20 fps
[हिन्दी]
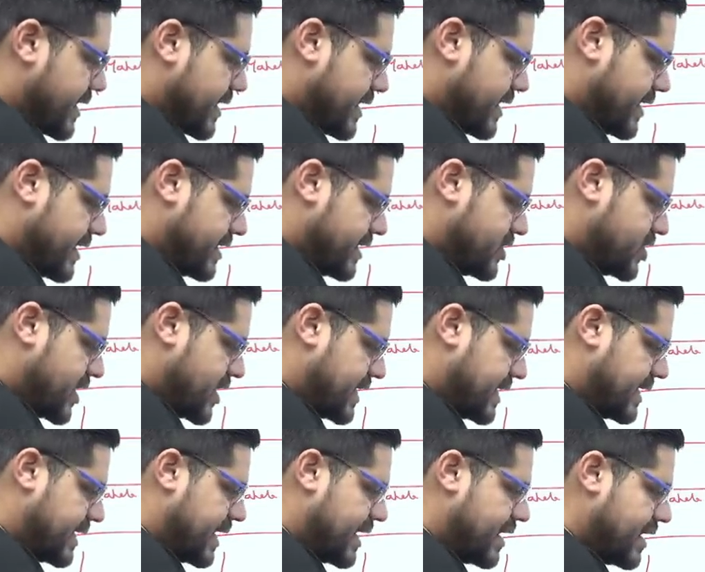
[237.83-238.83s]
के नीचे
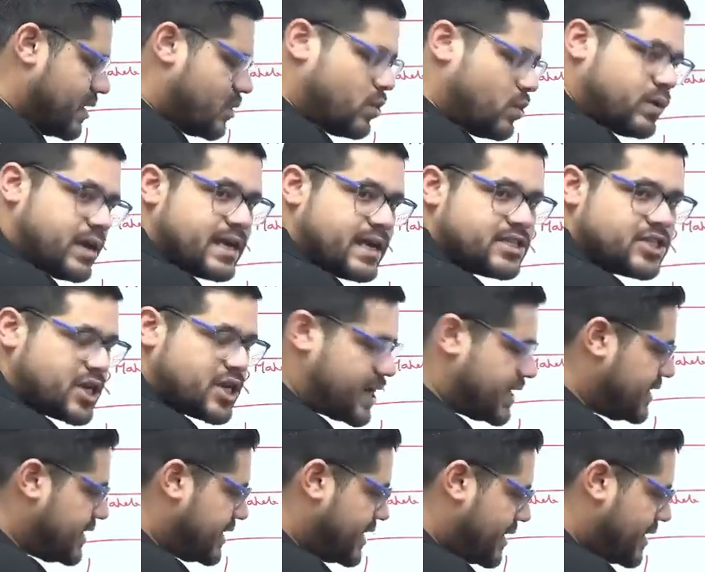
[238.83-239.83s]
गेल होना
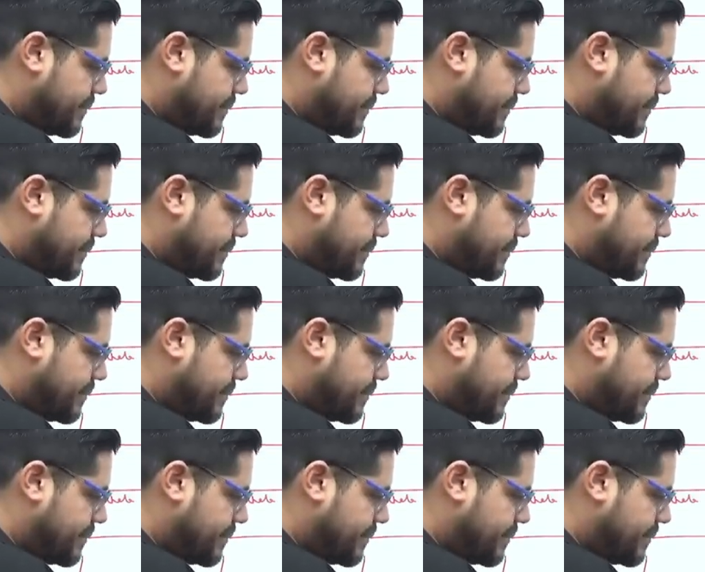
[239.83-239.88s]
चाहिए